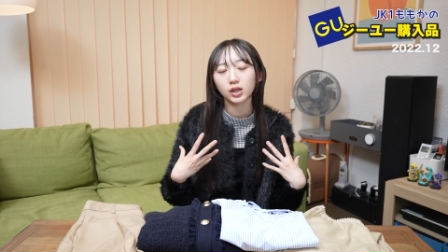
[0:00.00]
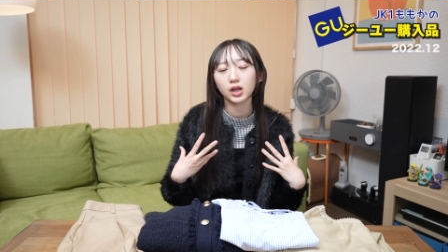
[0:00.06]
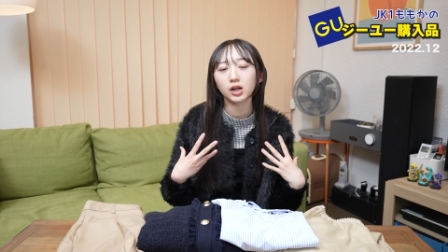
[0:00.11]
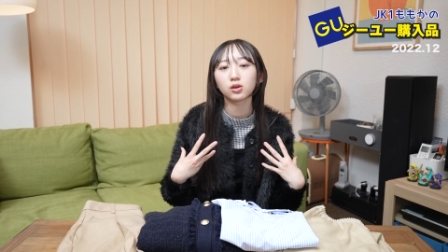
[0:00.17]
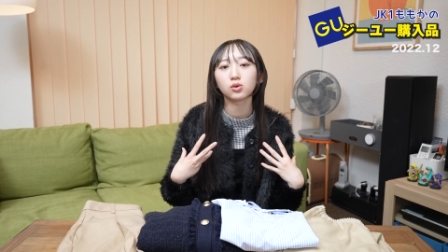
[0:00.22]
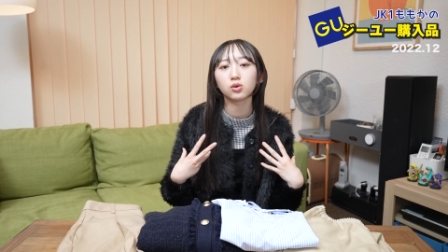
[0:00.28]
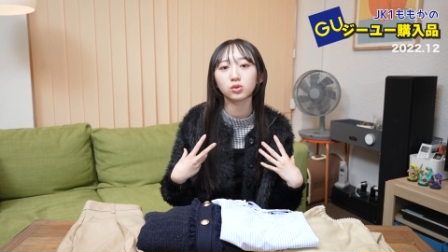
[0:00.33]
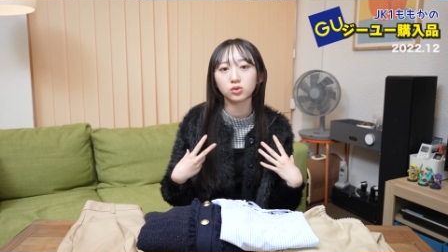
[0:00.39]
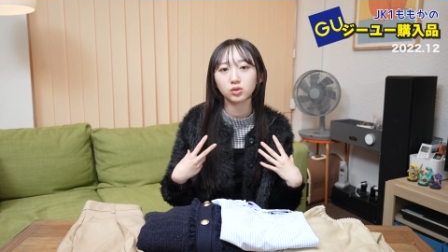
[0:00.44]

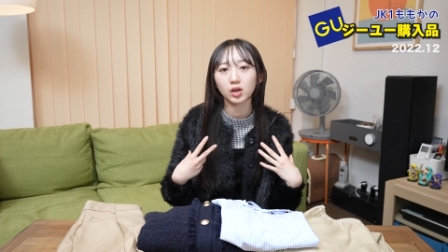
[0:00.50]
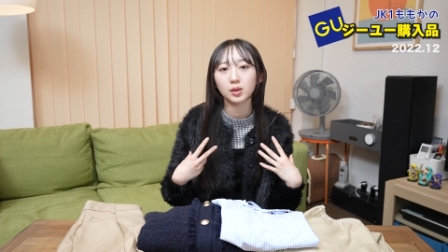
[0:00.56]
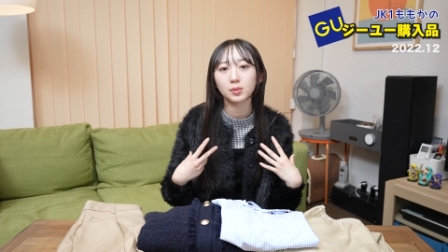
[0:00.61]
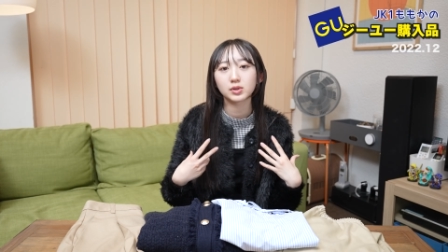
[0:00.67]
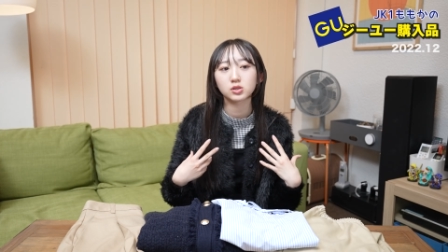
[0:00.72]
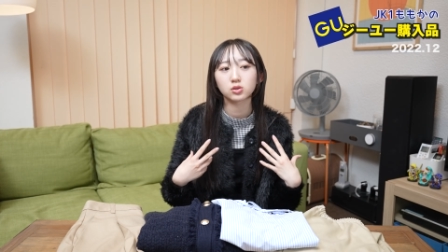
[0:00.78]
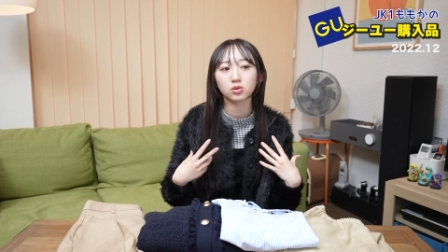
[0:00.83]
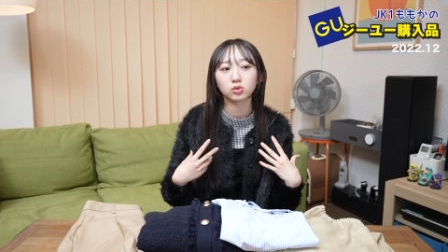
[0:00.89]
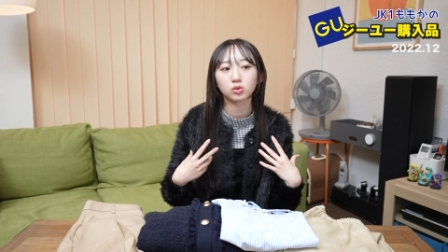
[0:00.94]
格好とか、ま
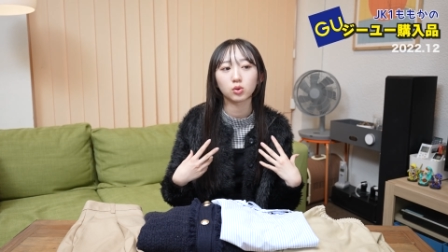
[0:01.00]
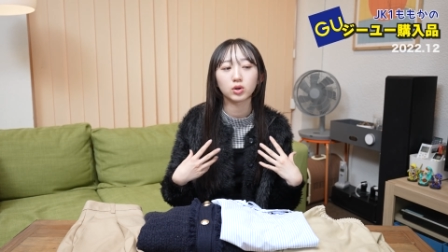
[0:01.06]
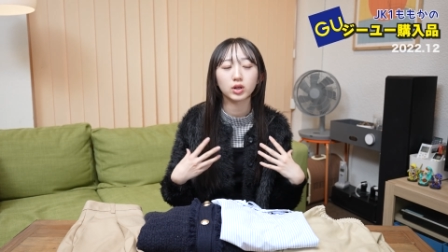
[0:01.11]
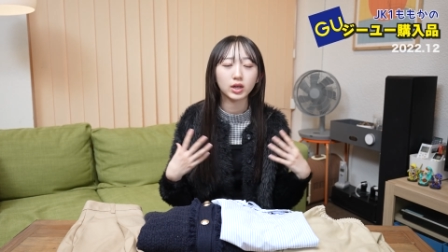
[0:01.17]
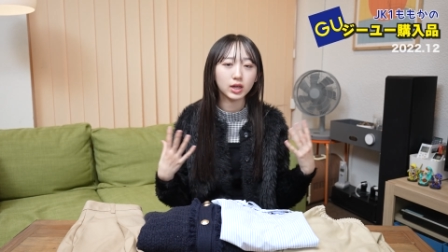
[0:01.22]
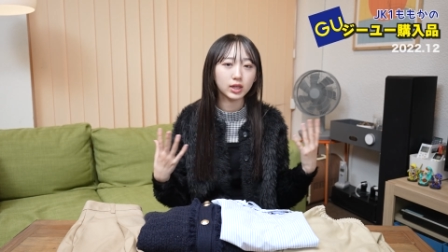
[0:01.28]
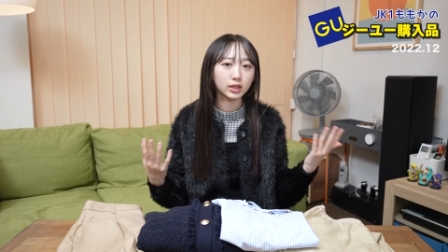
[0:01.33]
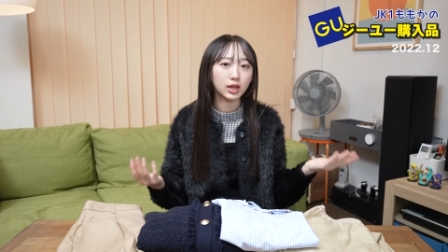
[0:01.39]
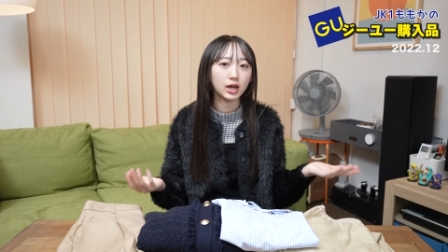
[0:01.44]
あ、ちょっと
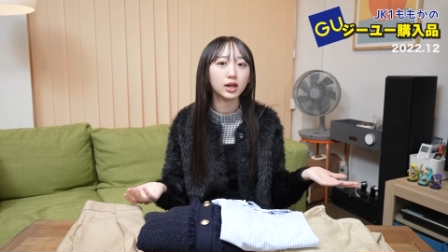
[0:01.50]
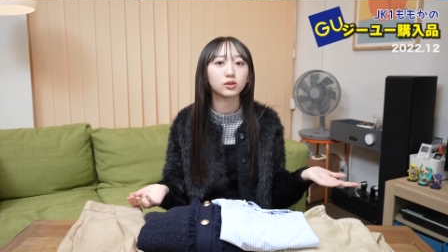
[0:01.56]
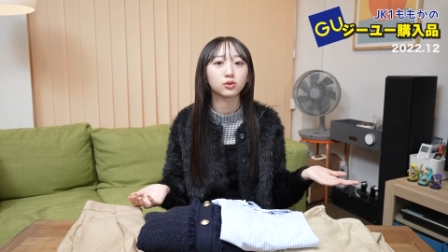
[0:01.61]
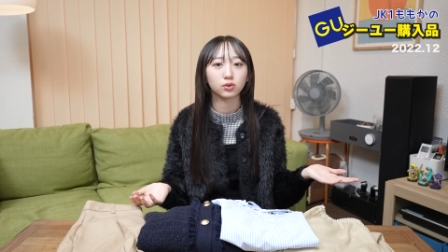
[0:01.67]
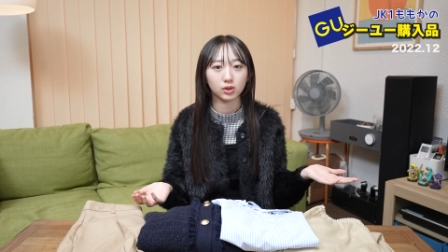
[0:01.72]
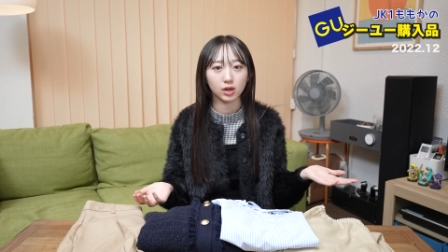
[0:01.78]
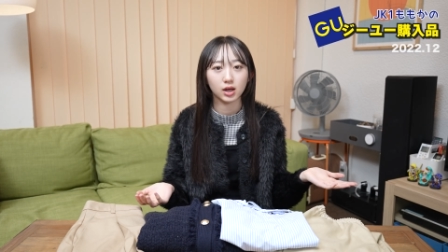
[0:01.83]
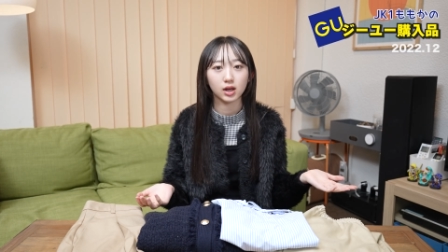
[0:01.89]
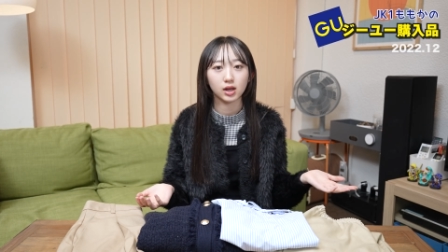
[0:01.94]
トレーナー
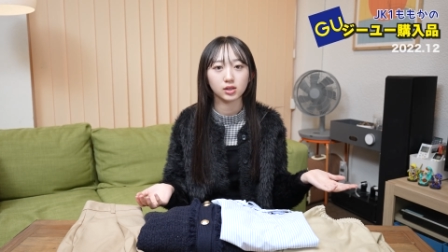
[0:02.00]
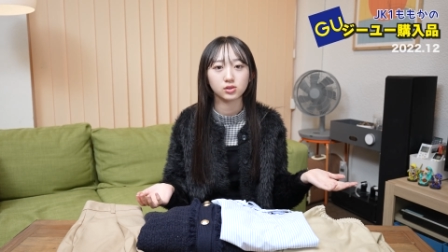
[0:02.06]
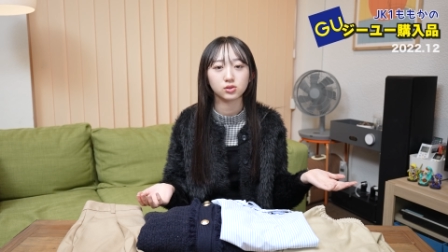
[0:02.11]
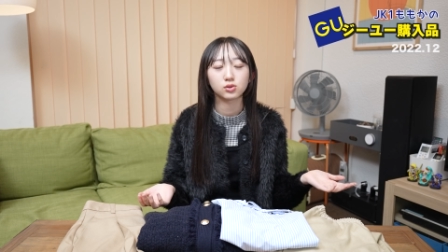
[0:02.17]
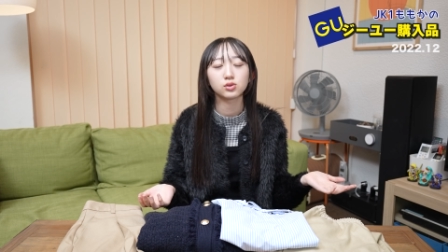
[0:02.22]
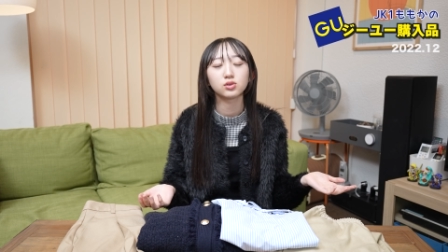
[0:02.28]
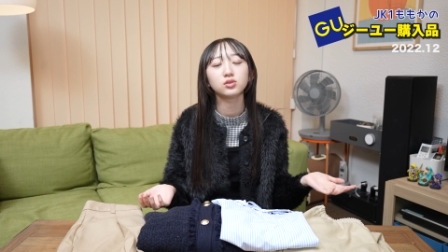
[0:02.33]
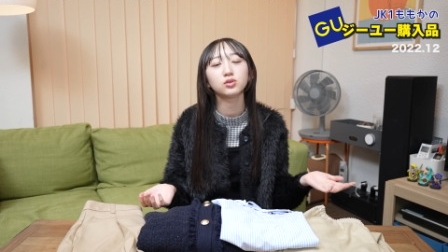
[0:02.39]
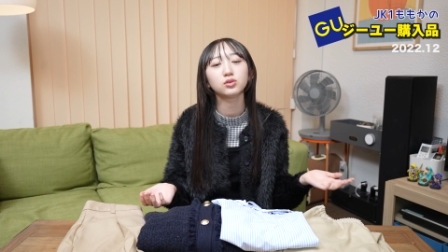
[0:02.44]
とか
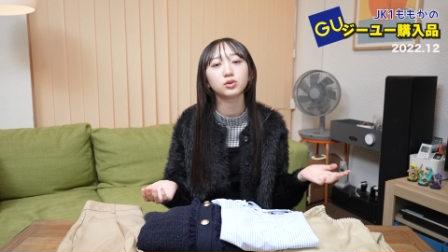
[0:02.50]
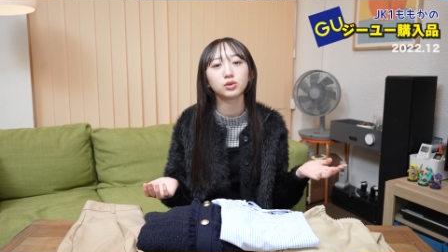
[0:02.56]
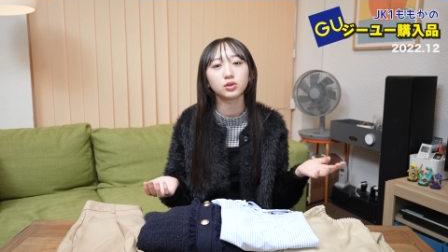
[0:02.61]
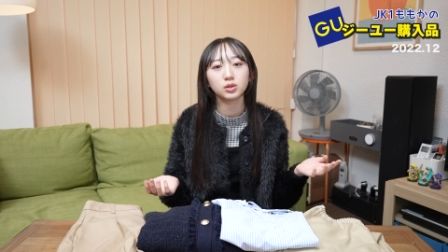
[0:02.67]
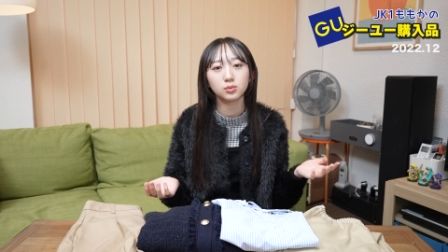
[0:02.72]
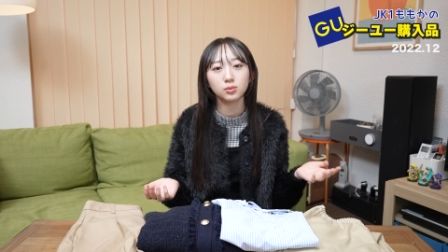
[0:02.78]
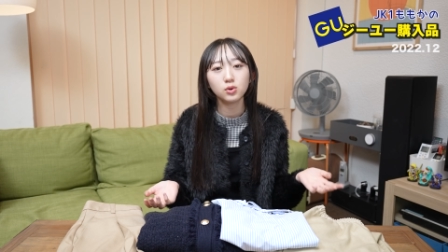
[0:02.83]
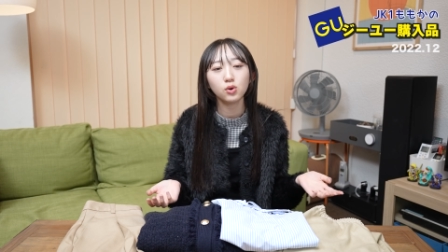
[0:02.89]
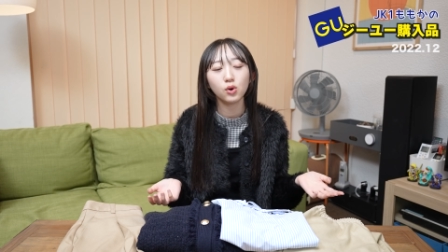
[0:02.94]
そういうのよ
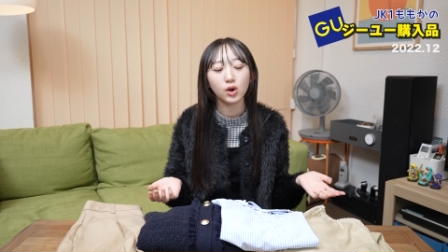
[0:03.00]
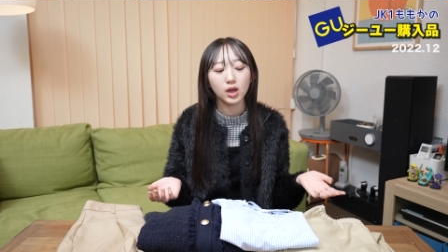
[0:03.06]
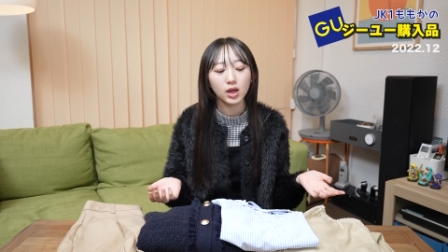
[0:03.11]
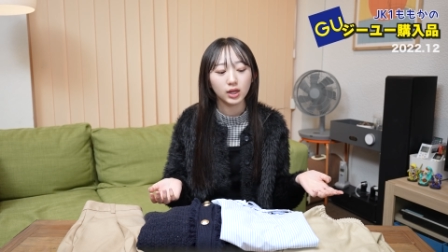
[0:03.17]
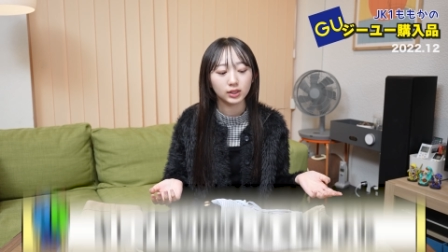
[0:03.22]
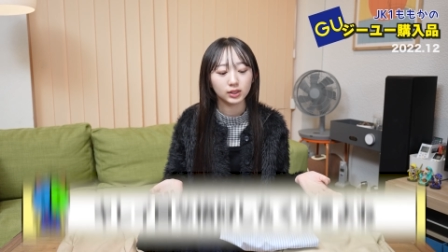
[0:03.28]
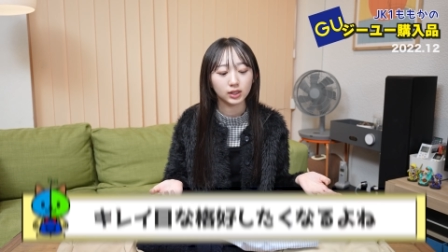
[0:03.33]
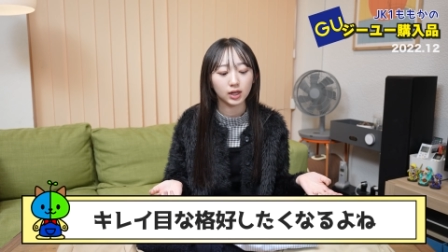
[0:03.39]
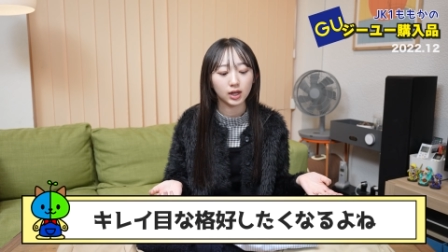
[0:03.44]
りも
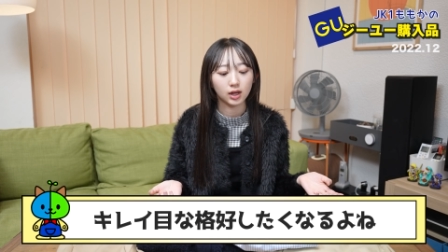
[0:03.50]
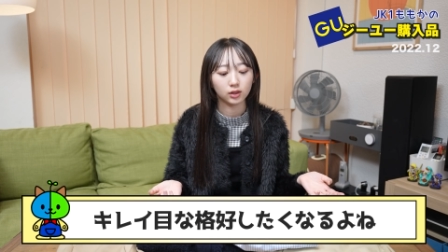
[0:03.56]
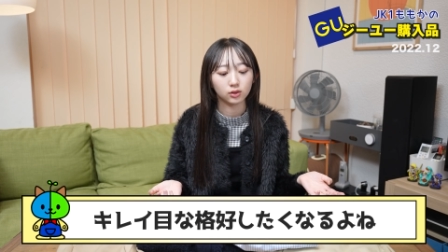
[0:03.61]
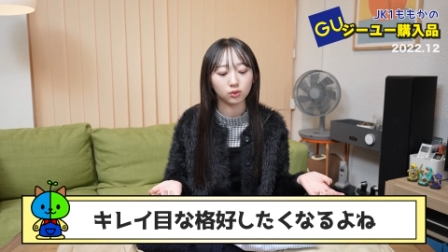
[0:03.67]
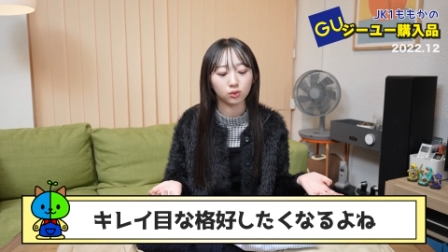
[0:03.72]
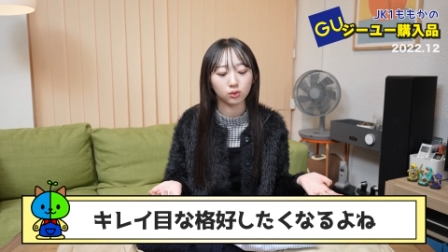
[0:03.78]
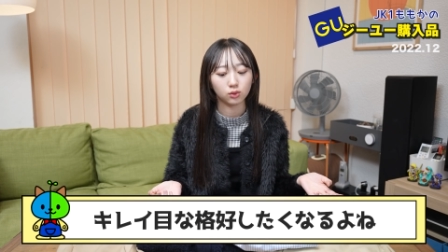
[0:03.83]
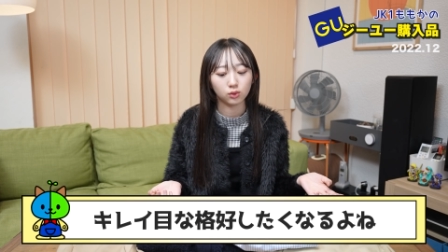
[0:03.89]
なんかあの